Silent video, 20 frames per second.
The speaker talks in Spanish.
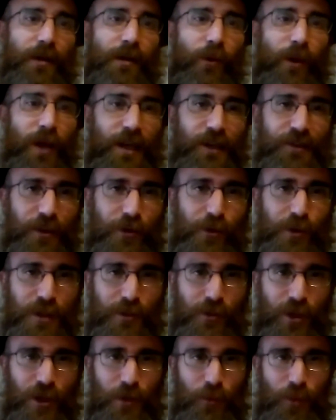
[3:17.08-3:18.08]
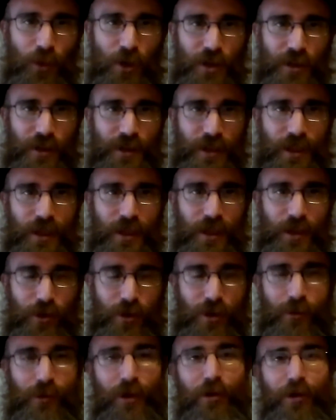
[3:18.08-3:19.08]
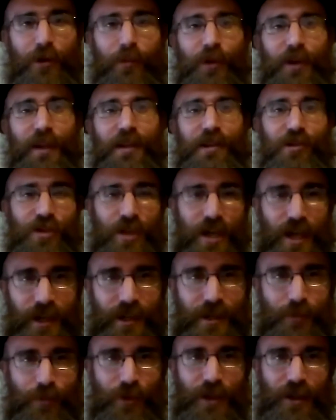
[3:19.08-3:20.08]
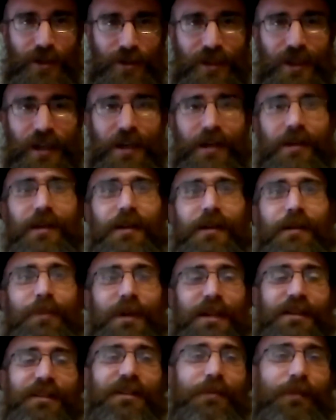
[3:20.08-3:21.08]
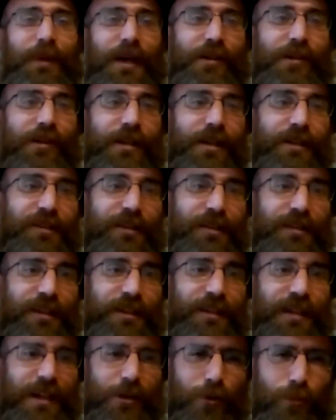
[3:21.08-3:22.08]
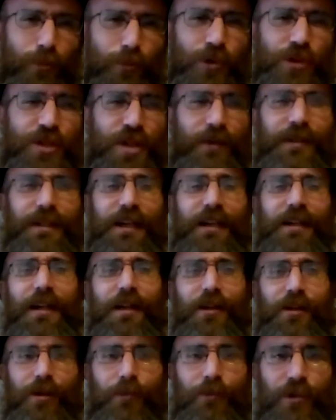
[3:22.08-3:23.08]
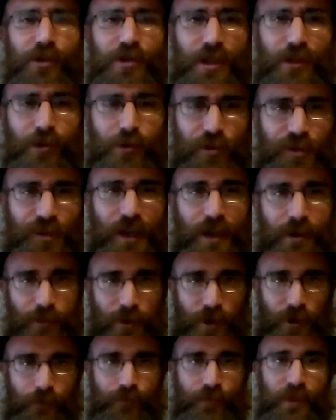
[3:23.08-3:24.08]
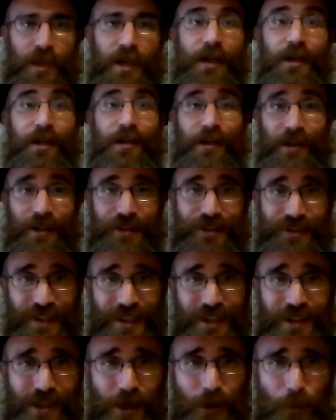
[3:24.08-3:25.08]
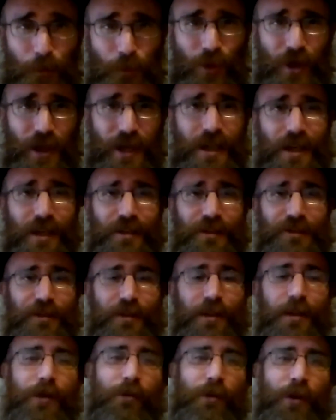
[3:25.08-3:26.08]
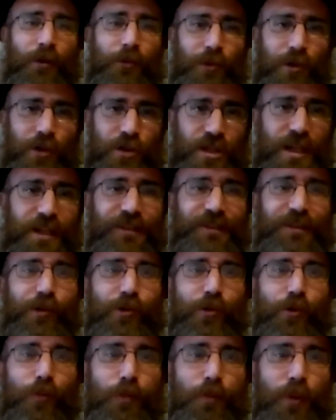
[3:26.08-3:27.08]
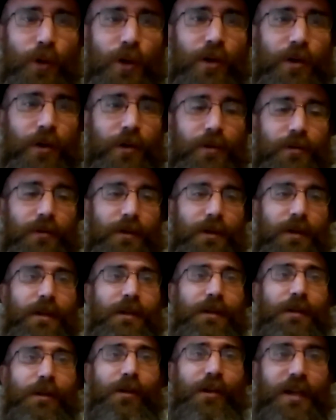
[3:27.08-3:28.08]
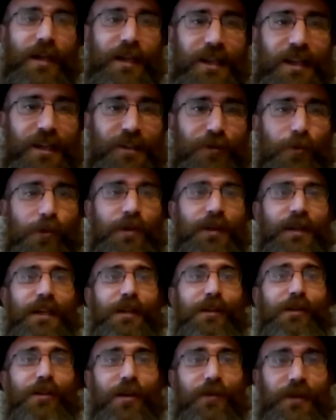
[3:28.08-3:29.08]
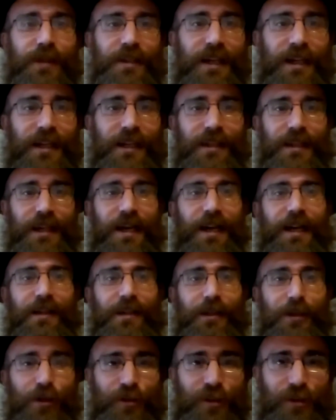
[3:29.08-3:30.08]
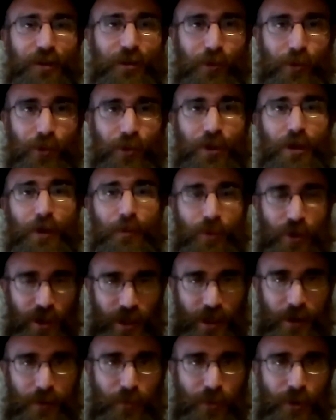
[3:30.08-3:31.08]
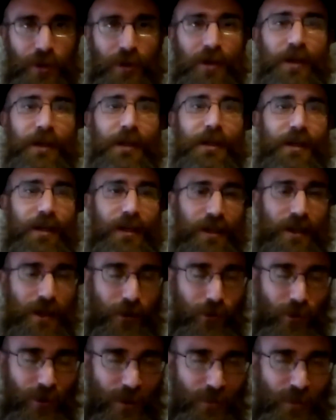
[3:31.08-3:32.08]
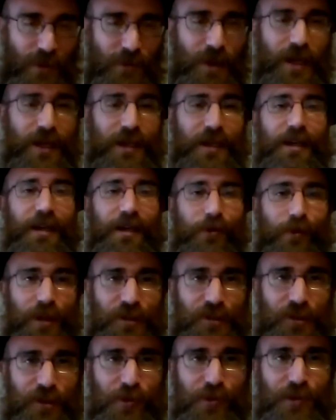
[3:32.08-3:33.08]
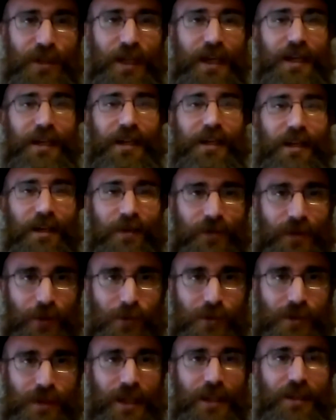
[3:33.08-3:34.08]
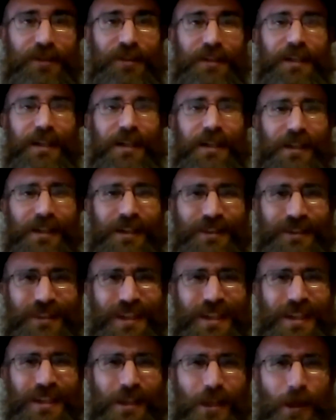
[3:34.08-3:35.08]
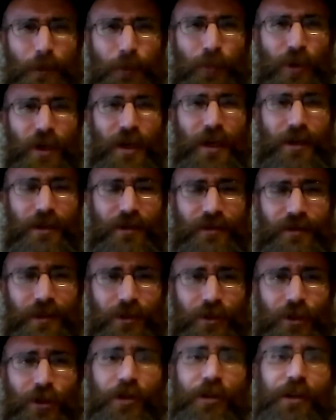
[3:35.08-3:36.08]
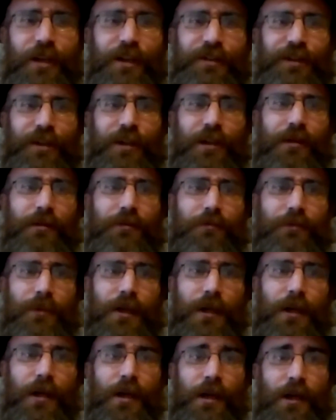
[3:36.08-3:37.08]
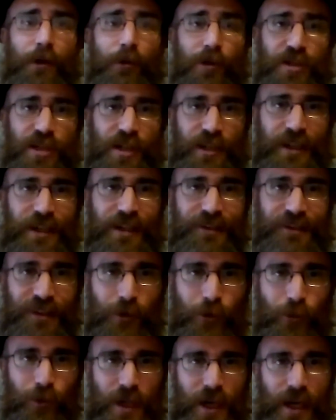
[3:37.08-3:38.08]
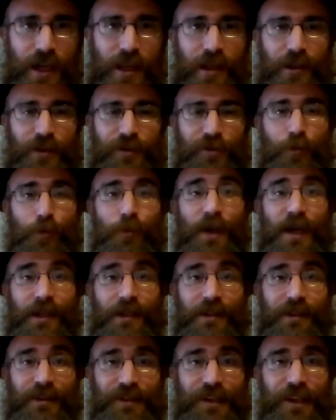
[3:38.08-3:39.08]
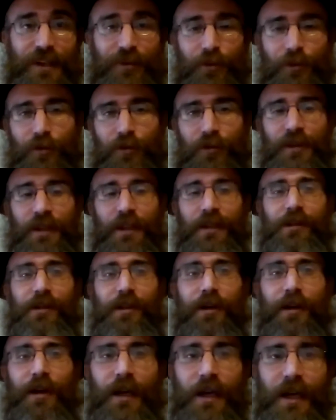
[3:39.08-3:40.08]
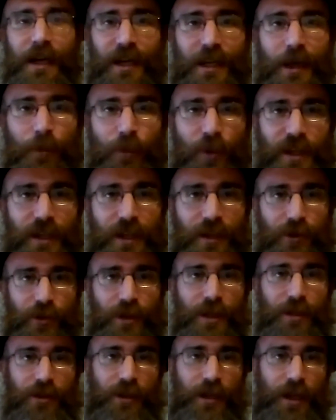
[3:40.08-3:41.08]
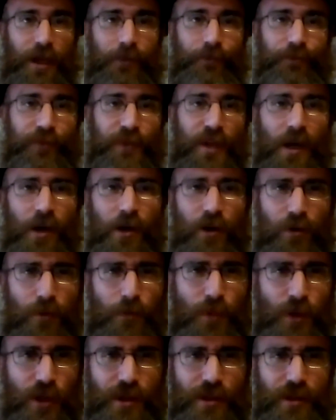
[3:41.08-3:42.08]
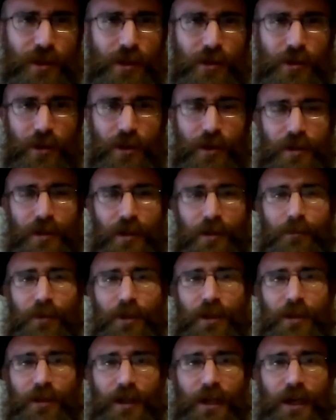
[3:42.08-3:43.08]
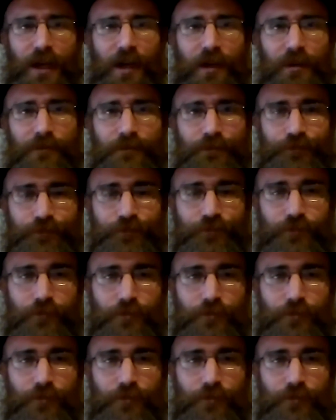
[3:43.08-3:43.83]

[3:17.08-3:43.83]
¿Cuál es el último deporte con el cual uno puede hinchar y puede estar participando de eso, etcétera, con mucha vitalidad, con mucho entusiasmo? Recién después, cuando uno ya se ocupó de lo que le da sustento y vitalidad, de los estudios, por ejemplo, en la escuela primaria, en la escuela secundaria, en la facultad, etc., recién después de todo eso, que uno ya tiene asegurada su parnasá, su sustento, es que puede ir a estudiar Torá. Un poquitito de tiempo de Torá,